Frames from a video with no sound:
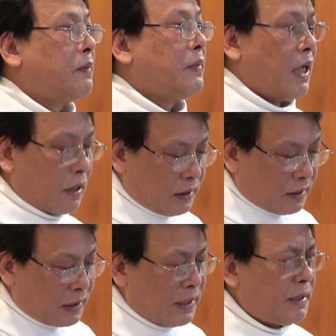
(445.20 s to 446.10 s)
Nhờ có
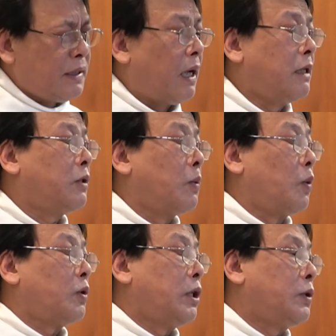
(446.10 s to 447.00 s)
đức tin, nhờ ân
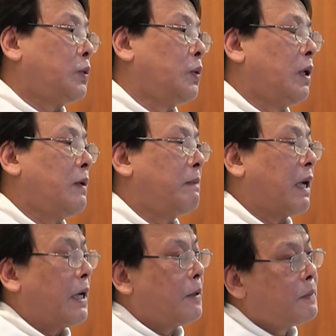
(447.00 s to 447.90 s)
sủng của Thiên Chúa
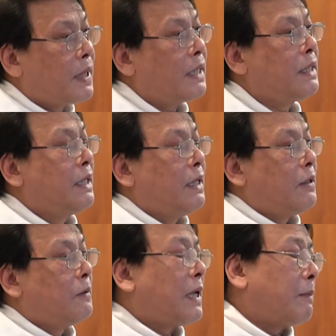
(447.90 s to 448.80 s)
mà ngày hôm nay
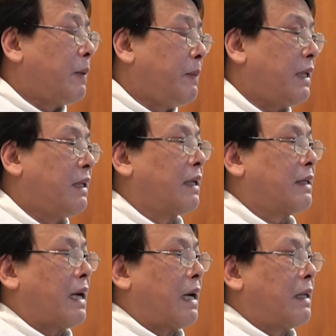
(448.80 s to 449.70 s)
chúng ta mới biết
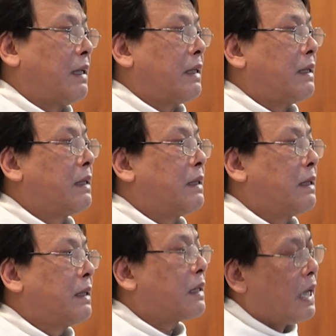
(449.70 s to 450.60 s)
được rằng
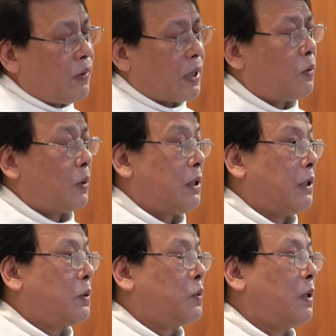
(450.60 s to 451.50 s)
kế hoạch của
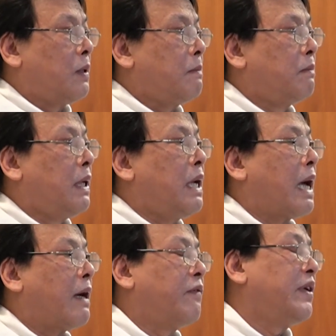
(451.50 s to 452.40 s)
Thiên Chúa mới
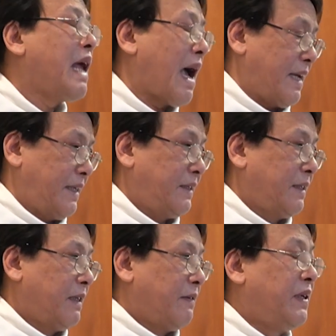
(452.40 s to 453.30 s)
là vĩ đại.
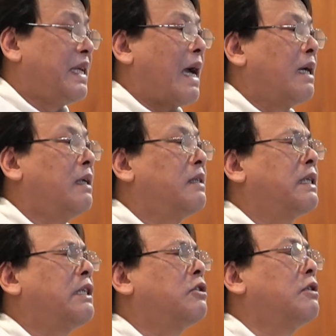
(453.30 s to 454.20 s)
Vĩ đại hơn
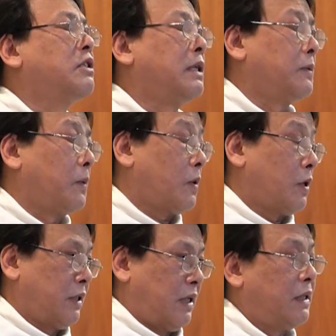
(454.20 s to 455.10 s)
cái chương trình của
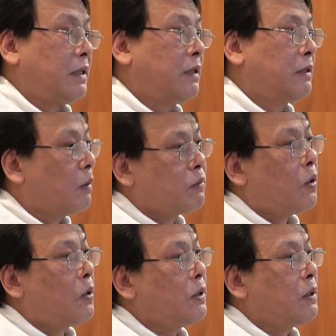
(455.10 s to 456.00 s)
con người chống
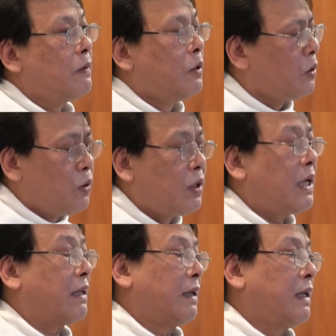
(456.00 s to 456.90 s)
đối luôn luôn
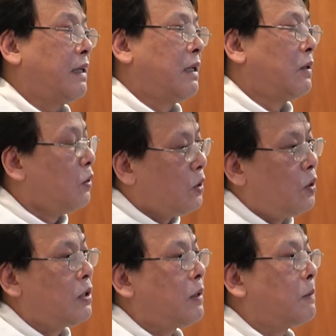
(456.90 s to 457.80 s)
là thế luôn
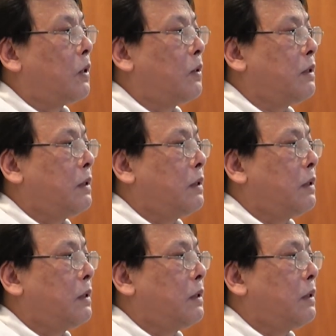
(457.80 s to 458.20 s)
luôn chống đối